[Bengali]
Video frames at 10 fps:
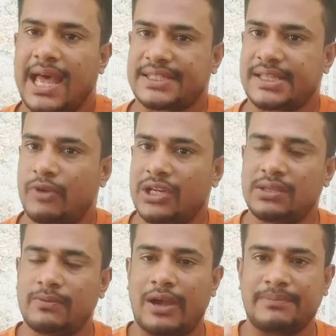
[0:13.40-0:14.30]
আজকে বলে
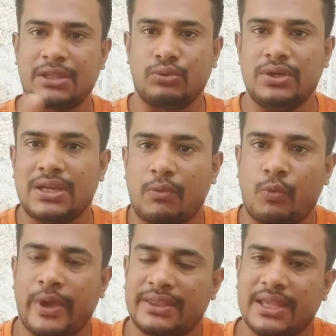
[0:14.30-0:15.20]
দিব আপনার দুইটা
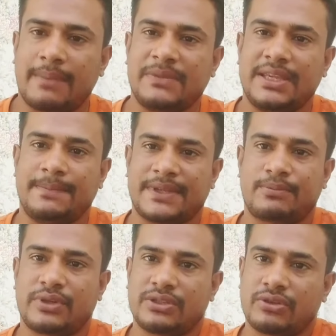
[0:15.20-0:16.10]
ওয়েতে আপনি ই
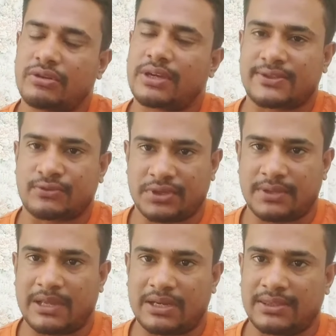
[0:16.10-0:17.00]
পাসপোর্টের জন্য কাজ করতে
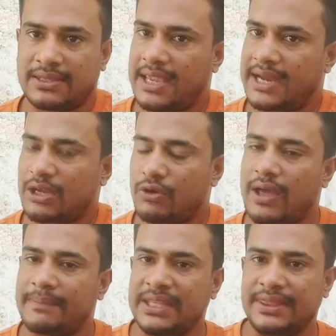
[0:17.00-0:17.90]
পারেন একটা হলো
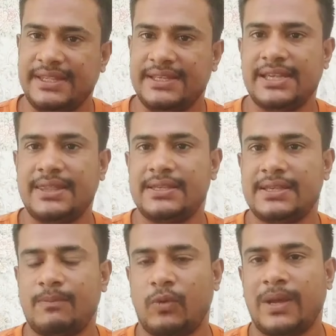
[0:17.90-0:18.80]
আপনি নিজে
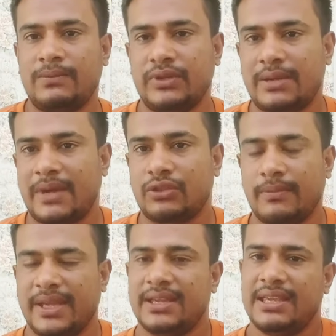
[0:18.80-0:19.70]
নিজে মোবাইল ফোনের
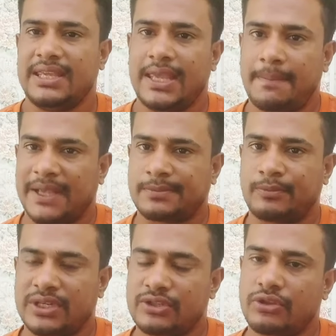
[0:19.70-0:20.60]
মাধ্যমে ই
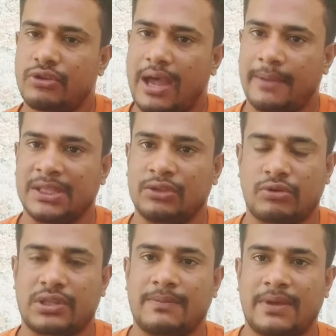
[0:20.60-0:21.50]
পাসপোর্টের জন্য আবেদন
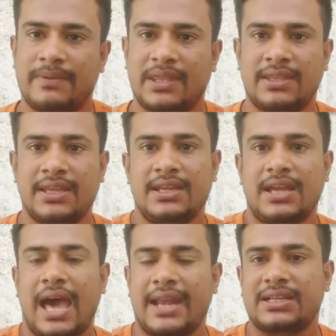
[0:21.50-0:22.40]
করতে পারবেন
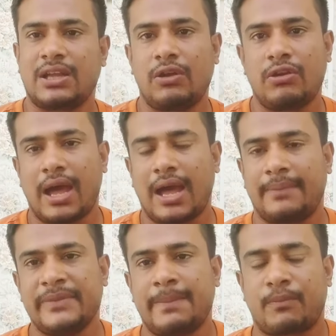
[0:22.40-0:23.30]
আরেকটা হলো
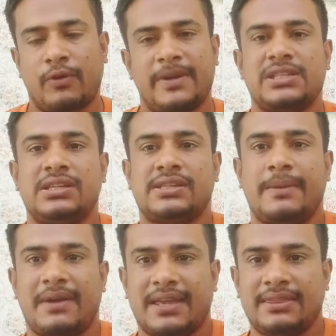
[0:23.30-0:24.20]
আপনি প্রবাসী
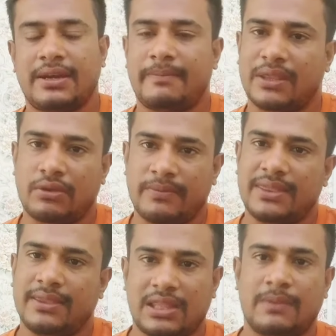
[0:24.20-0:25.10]
সেবা কেন্দ্রের মাধ্যমে
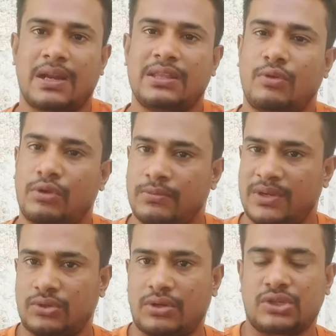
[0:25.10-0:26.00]
নিতে পারেন অথবা
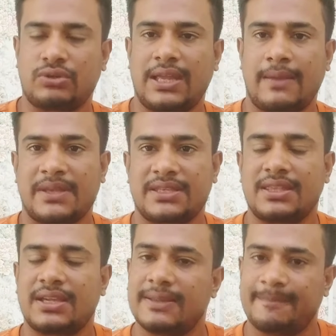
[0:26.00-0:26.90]
সরাসরি এম্বাসি
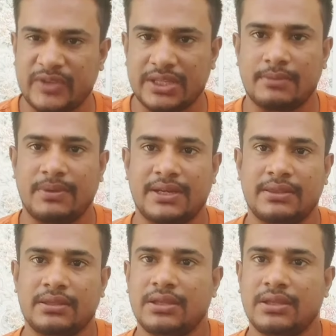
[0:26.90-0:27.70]
থেকে নিতে পারেন